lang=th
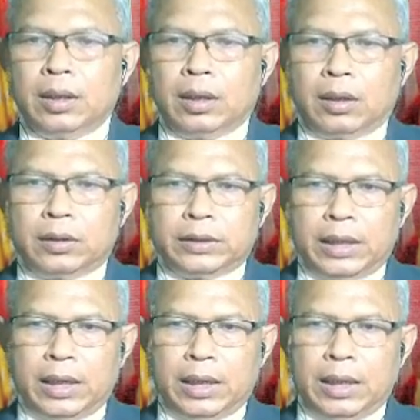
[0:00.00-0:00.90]
ข้อ C
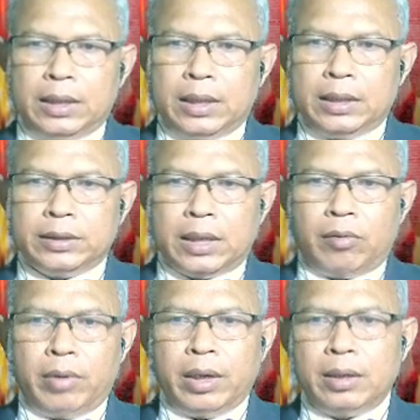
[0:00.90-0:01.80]
it is a
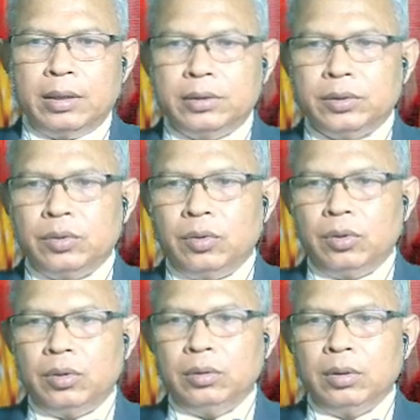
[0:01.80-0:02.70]
regular
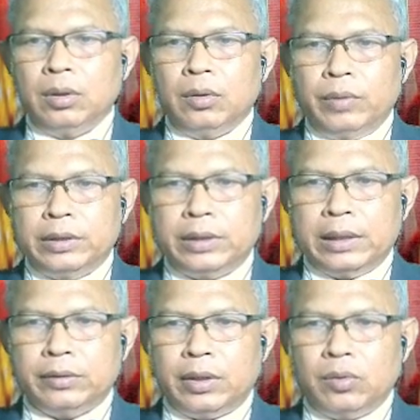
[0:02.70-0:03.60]
school with
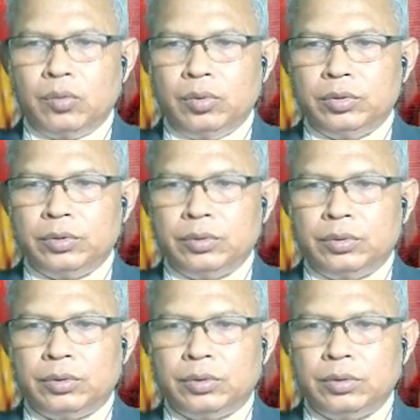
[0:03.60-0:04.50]
extra courses
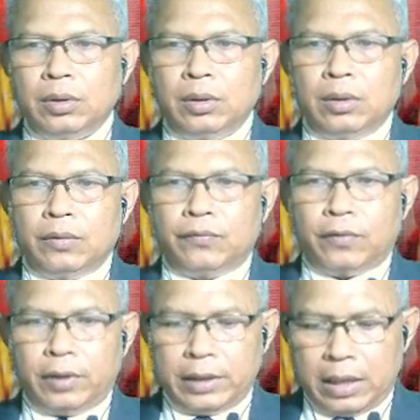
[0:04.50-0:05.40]

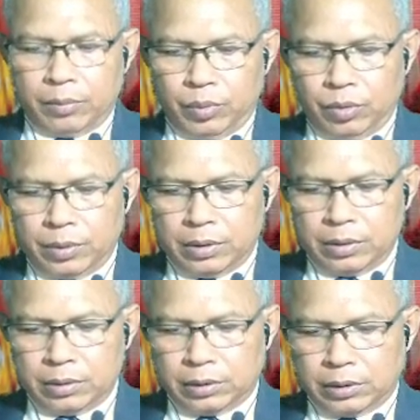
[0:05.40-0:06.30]
for young
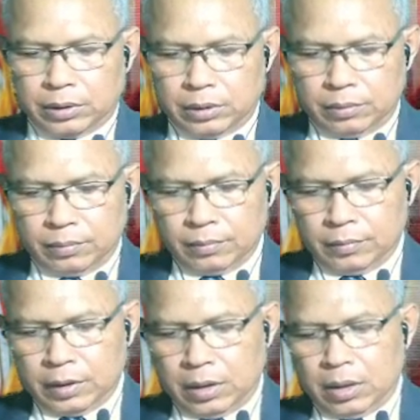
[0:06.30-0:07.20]
pupils
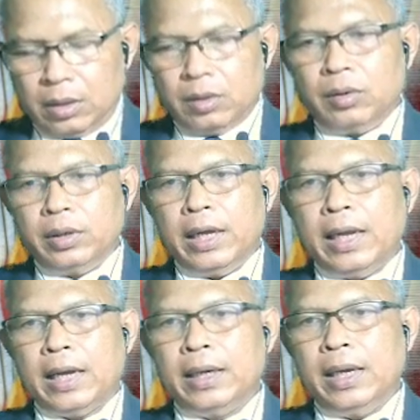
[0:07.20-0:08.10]
โรงเรียน
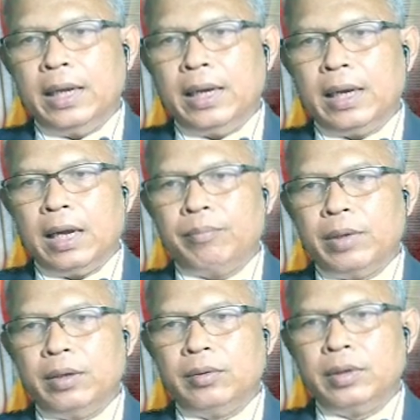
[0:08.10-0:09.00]
แห่งนี้นะครับ
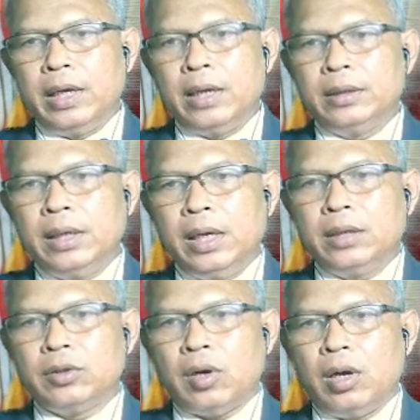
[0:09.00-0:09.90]
เป็นโรงเรียนที่
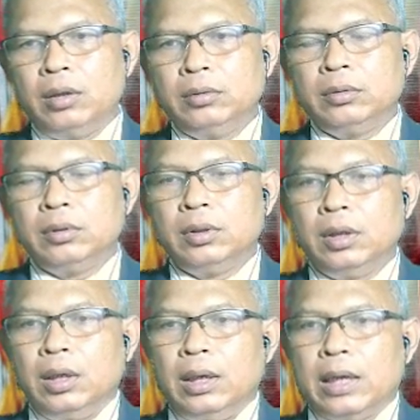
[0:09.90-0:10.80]
สอน
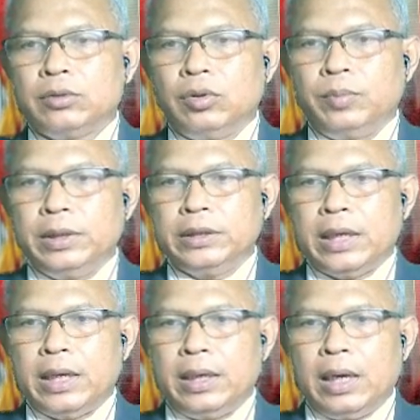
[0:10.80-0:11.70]
หลักสูตรพิเศ
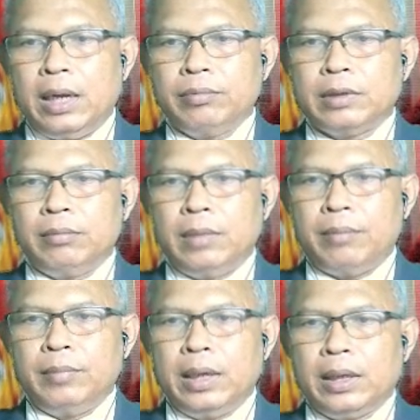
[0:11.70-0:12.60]
ษนะครับสำหรั
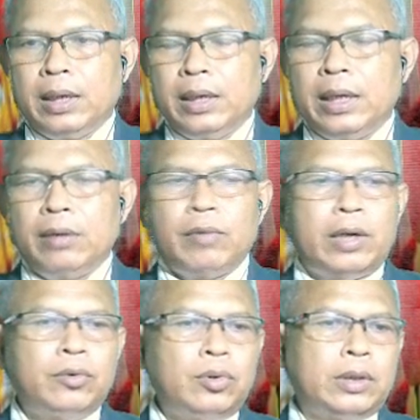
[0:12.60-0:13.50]
บเด็กนักเรียนวัย
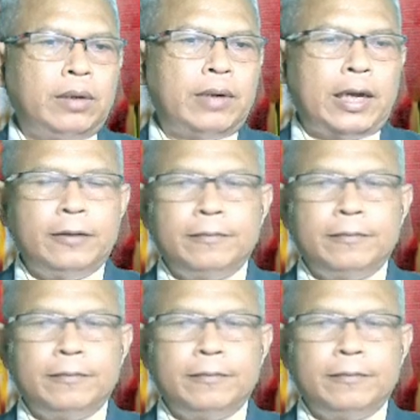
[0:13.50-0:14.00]
รุ่นเท่านั้น